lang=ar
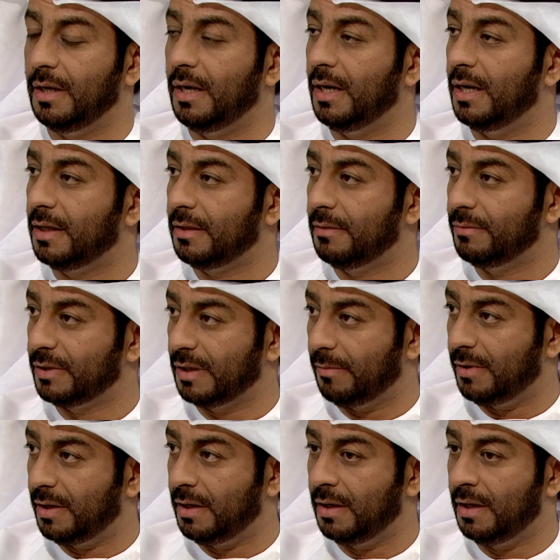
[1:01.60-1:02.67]
الحاكم
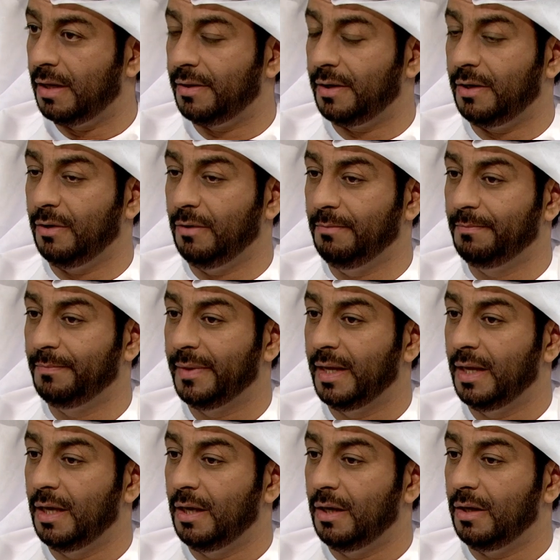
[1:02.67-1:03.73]
صباح هذا اليوم
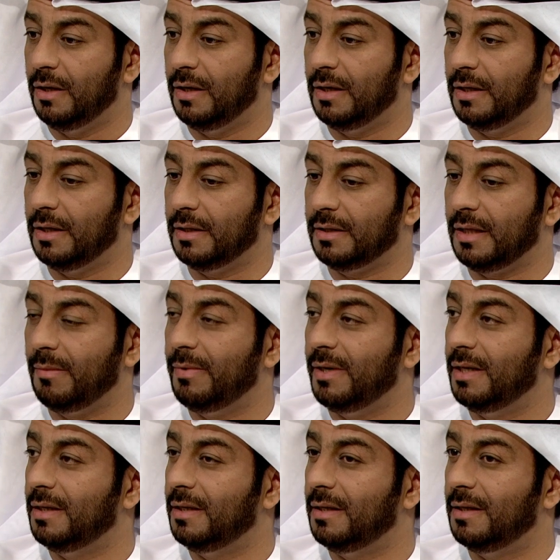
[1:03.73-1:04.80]
آه،
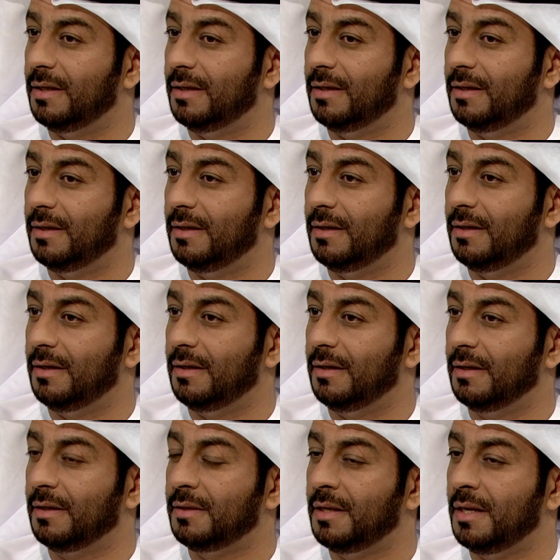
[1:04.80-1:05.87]
طبعا
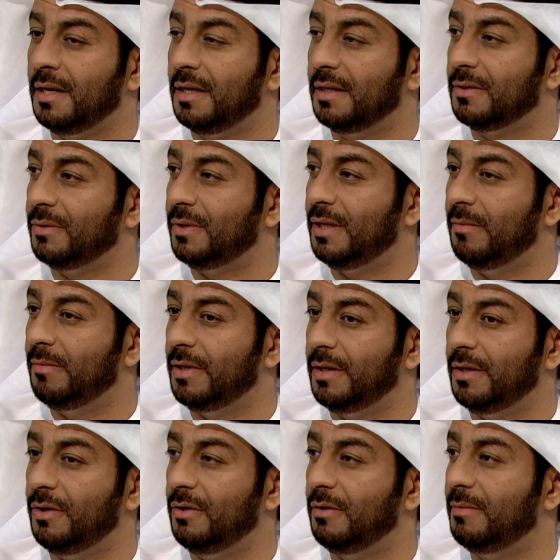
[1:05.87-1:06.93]
آه، اخت هنا طويل العمر
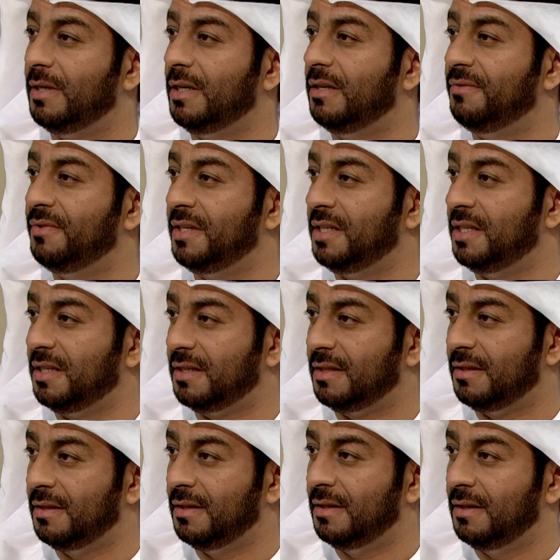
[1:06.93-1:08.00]
اليوم نحن في عيد
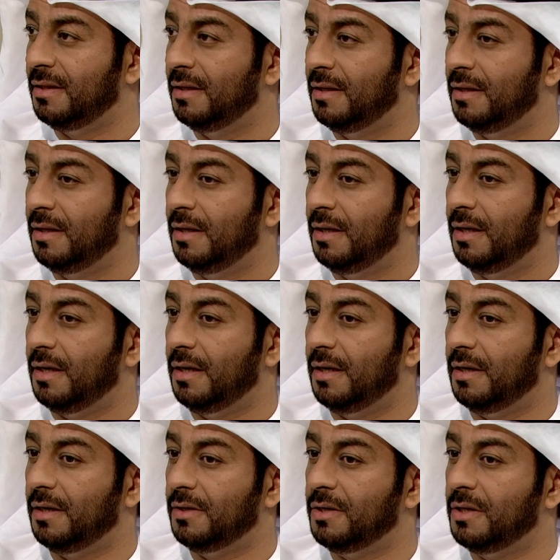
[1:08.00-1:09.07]
تأكيد
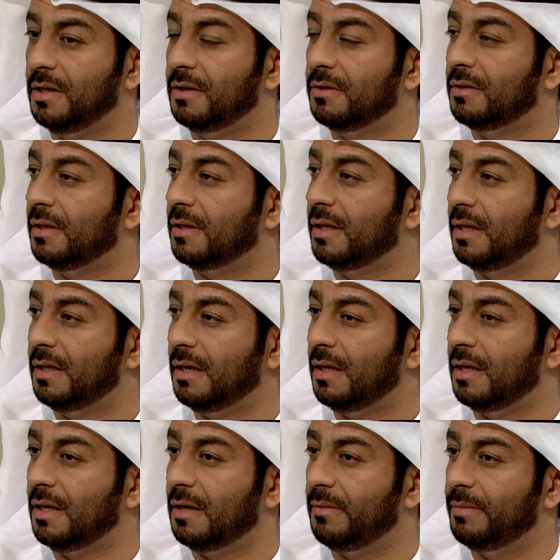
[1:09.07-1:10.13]
آه، الشيخ سلطان
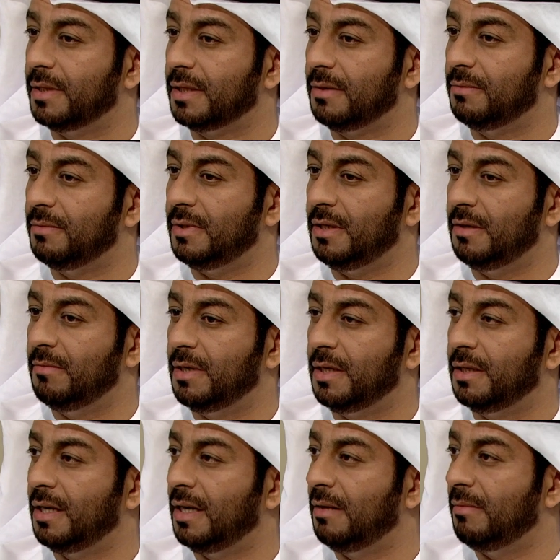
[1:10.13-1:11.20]
الله يربي يطول عمره
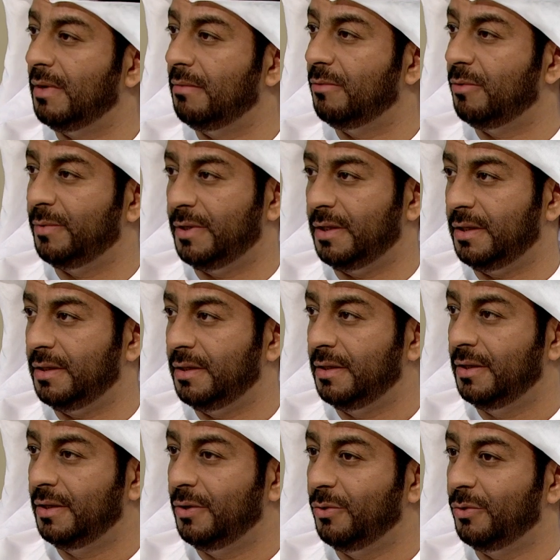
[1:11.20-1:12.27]
دائما مبدع
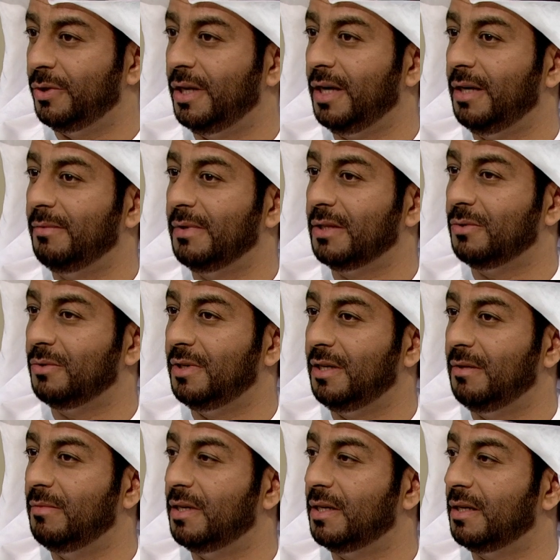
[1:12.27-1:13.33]
صحيح. ودائما طويل
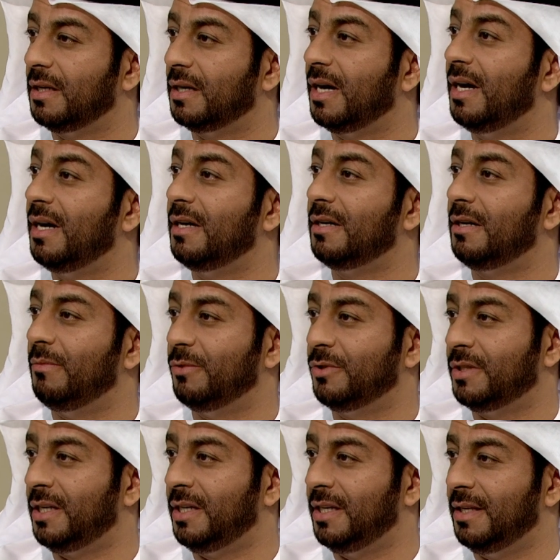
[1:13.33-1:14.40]
العمر قاهر
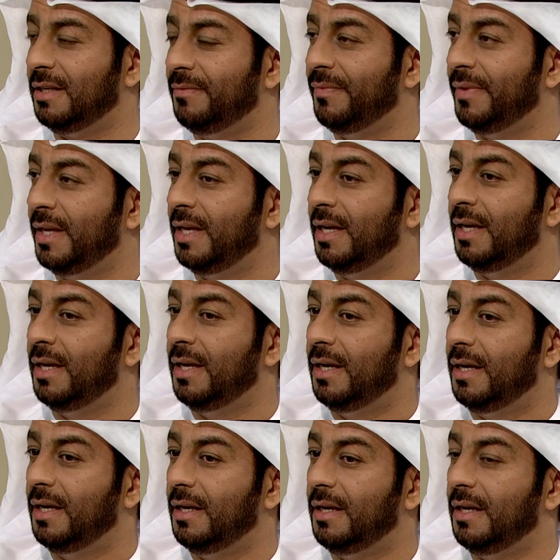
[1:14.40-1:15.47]
المستحيل صحيح.
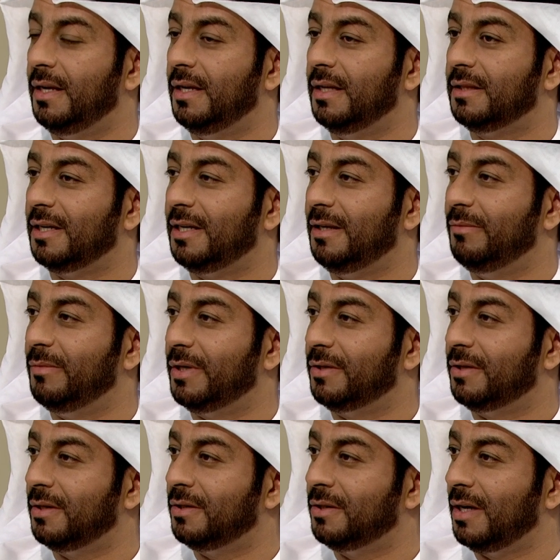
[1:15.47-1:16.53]
لأنه طال عمر
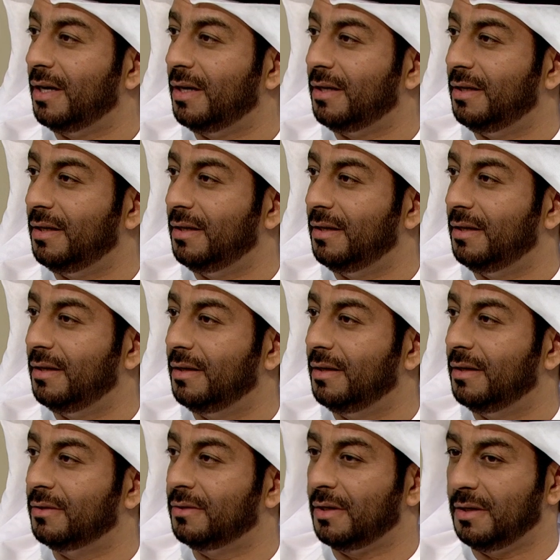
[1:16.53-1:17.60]
الشارع
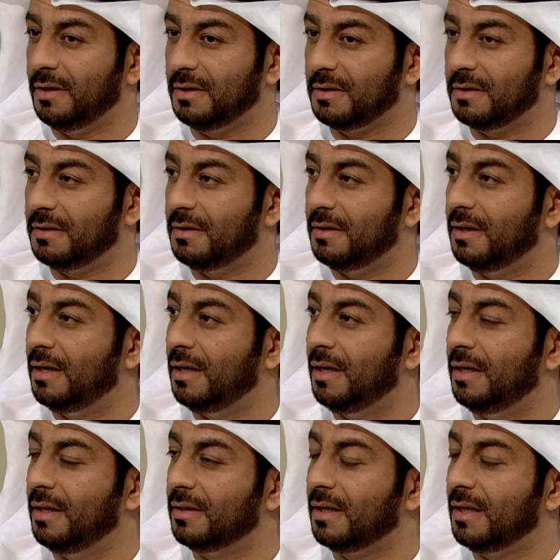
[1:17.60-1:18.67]
الطريق
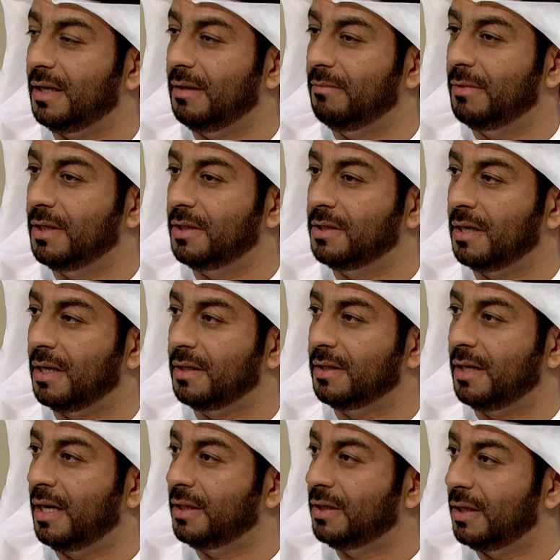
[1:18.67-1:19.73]
اللي طلع من
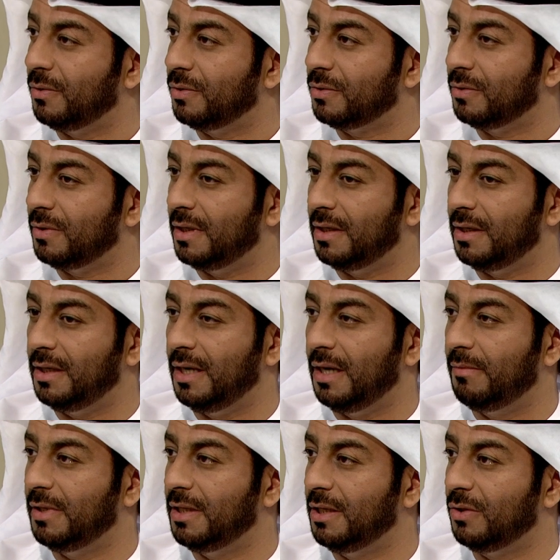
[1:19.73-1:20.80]
الشارجة حتى وصولا
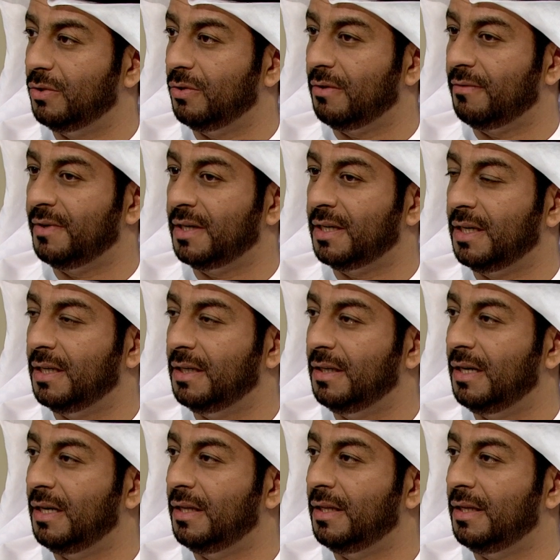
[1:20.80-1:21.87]
إلى مدينة خرفكان
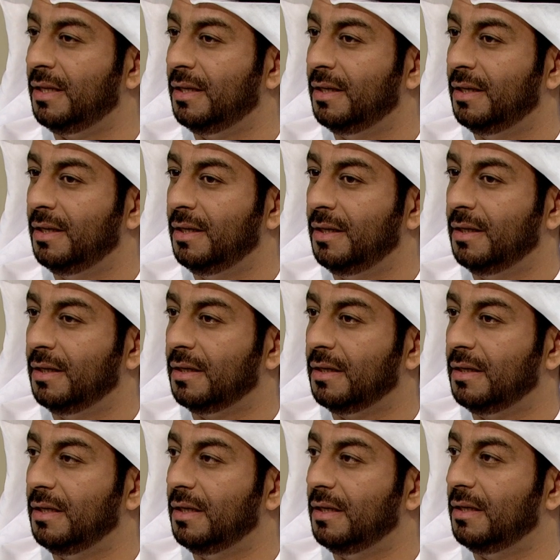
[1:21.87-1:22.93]
هذا
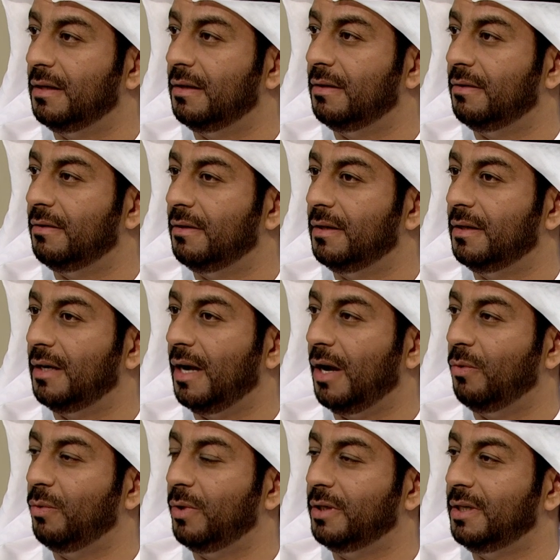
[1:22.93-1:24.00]
كنا
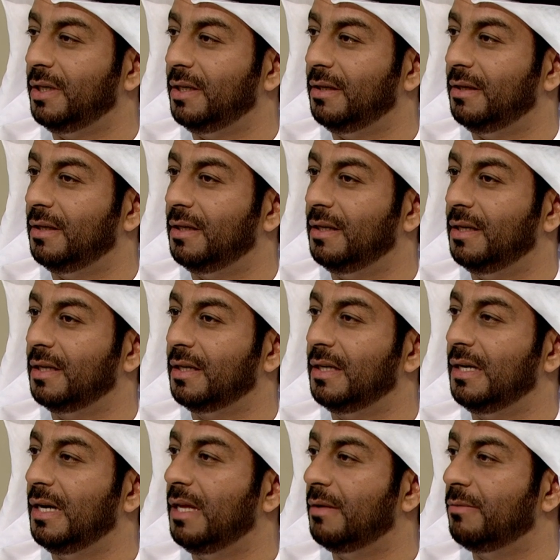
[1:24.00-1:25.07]
أول شيء أن
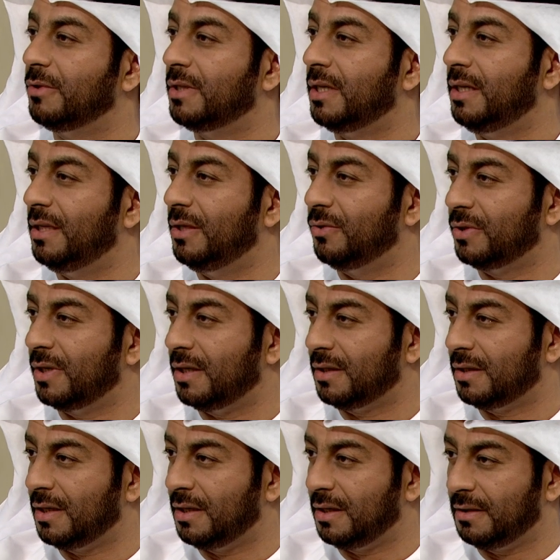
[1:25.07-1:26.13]
قلنا هذا مستحيل يوصل
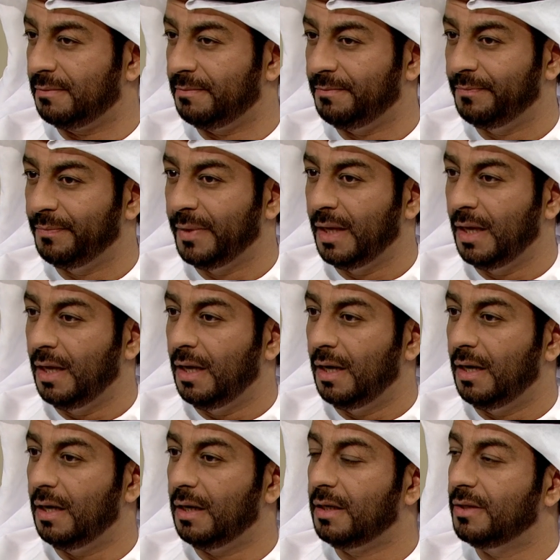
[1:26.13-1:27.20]
الطريق صحيح
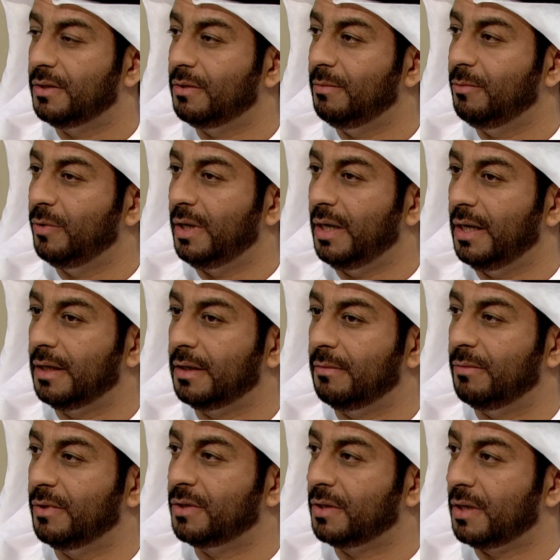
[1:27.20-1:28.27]
لكن سمو
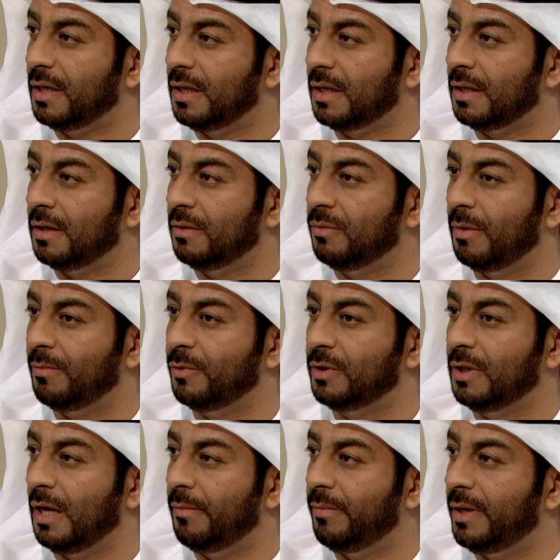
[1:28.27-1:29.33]
الحاكم إصراره
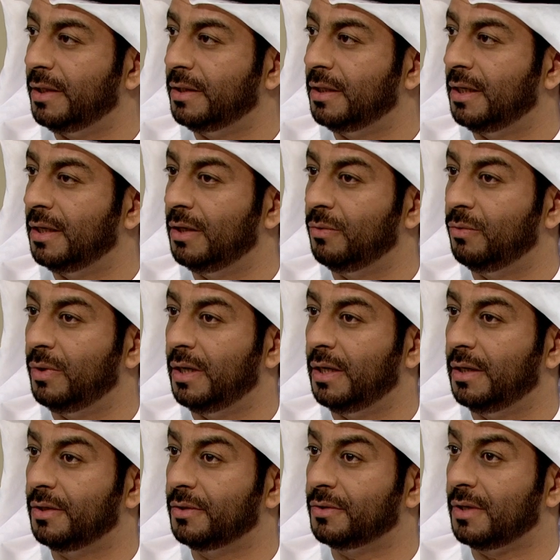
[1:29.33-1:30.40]
ومتابعته
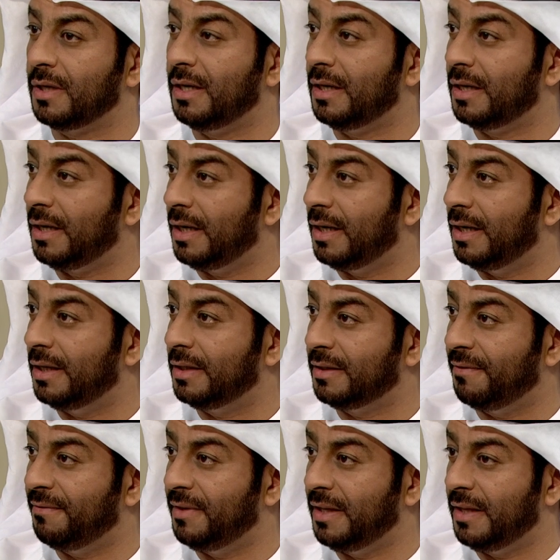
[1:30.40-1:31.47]
وإصراره على
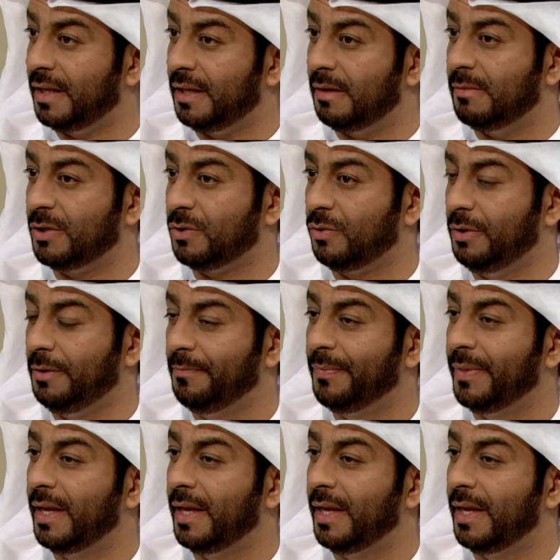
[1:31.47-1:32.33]
تنفيذ هذا المشروع